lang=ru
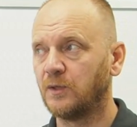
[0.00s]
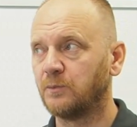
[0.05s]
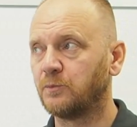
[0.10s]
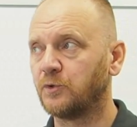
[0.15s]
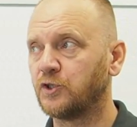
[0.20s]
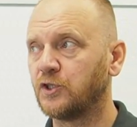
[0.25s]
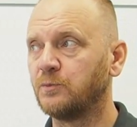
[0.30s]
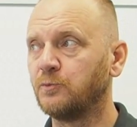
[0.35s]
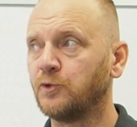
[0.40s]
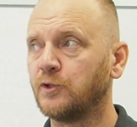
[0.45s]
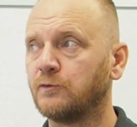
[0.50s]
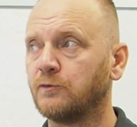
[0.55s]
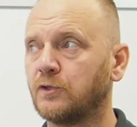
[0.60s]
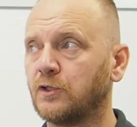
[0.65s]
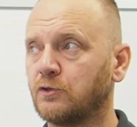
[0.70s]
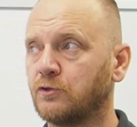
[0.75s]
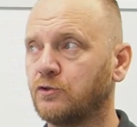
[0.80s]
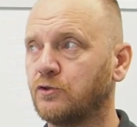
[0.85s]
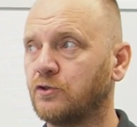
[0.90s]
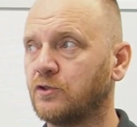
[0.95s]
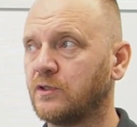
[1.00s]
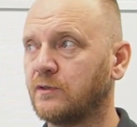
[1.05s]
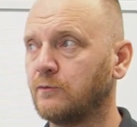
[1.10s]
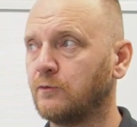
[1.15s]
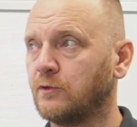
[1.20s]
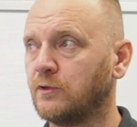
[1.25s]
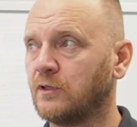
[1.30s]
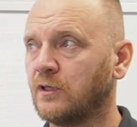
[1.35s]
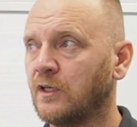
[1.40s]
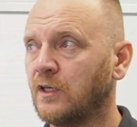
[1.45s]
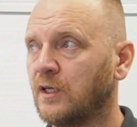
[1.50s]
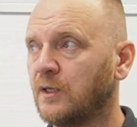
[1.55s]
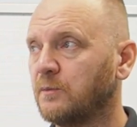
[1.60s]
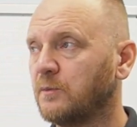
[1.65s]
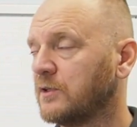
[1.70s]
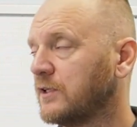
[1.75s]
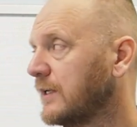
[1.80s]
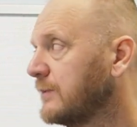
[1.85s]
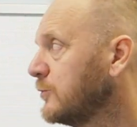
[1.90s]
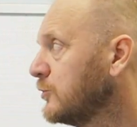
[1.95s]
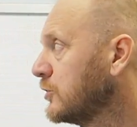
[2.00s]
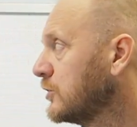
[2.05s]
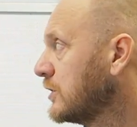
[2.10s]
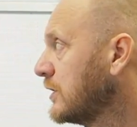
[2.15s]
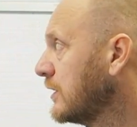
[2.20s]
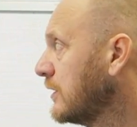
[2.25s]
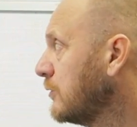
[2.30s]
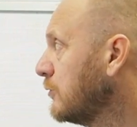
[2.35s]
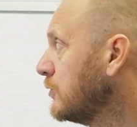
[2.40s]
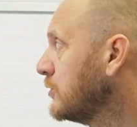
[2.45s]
Почему его не существует? Потому что